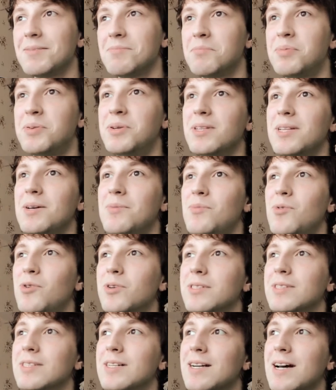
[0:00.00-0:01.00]
было
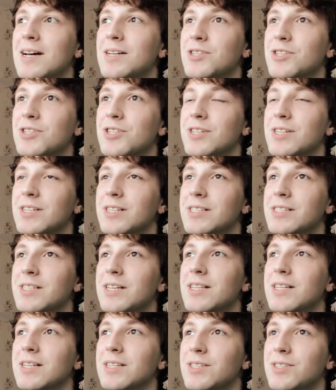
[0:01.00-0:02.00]
модно раньше
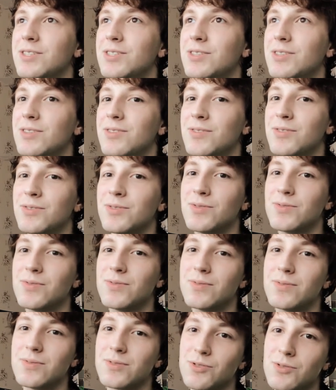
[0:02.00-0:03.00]
делать
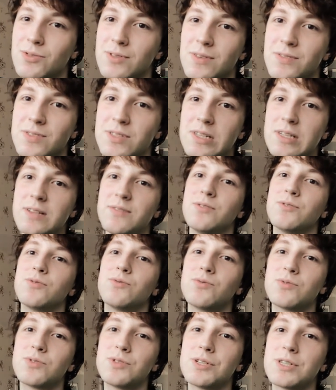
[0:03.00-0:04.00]
что-то в стиле
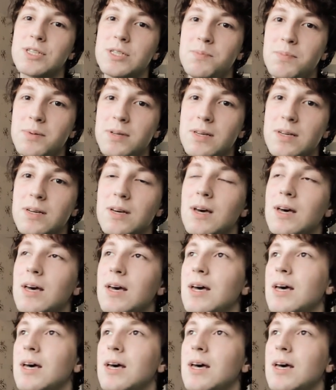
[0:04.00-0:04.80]
Windows XP.